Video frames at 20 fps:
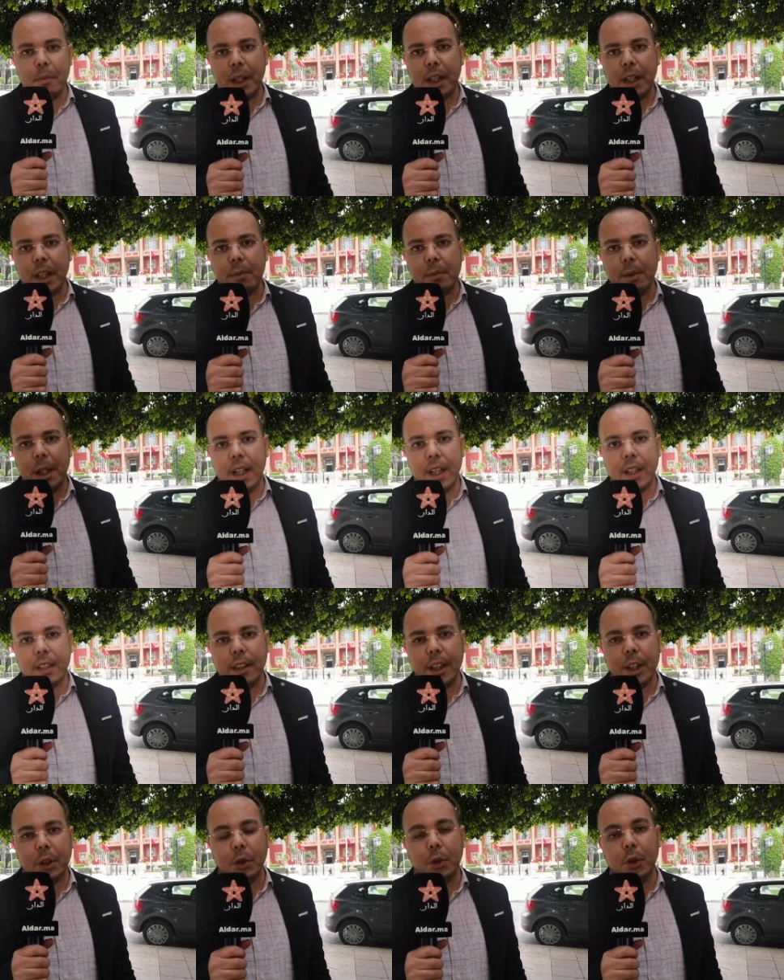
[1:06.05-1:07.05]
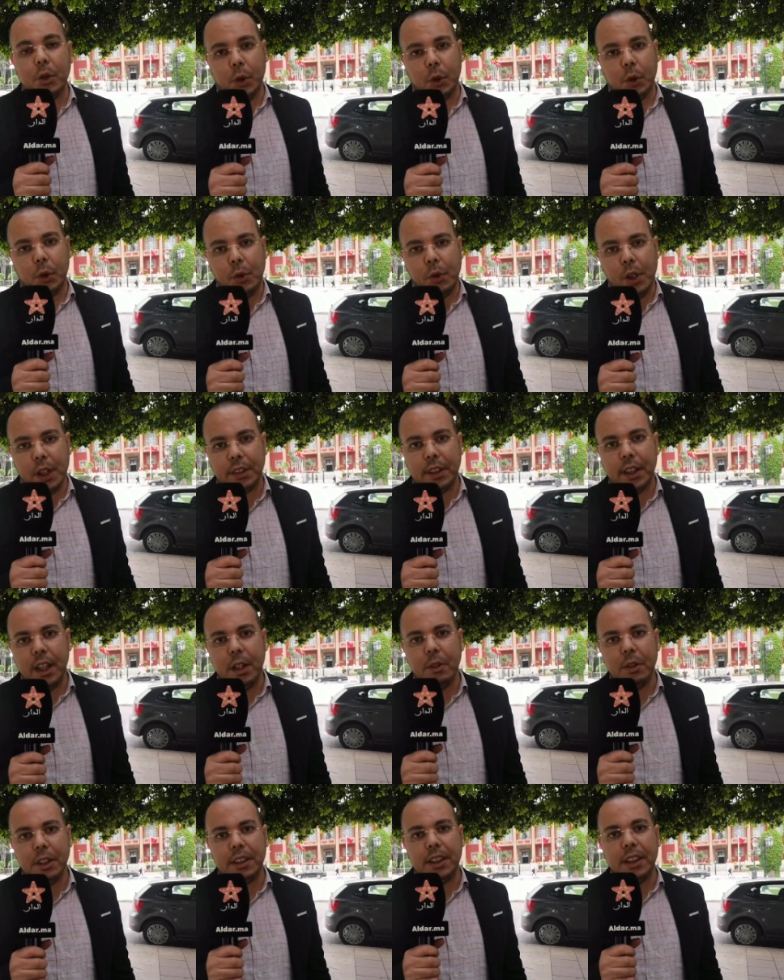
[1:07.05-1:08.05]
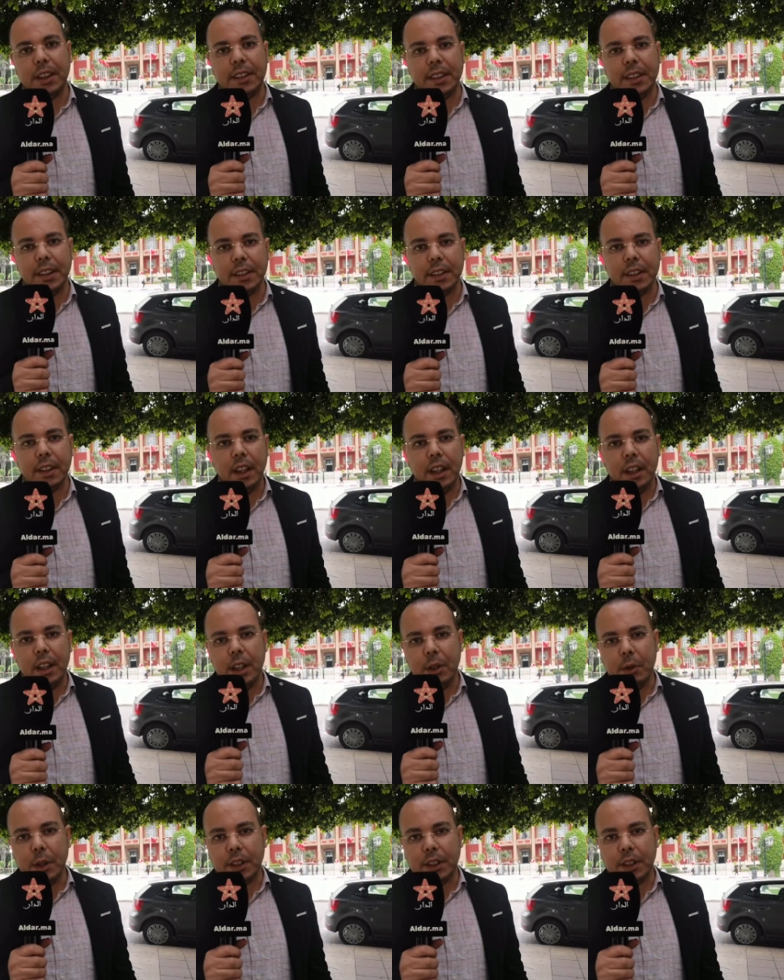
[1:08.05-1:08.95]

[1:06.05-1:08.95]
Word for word: المغرب الان يخطو خطوات نحو تاسيس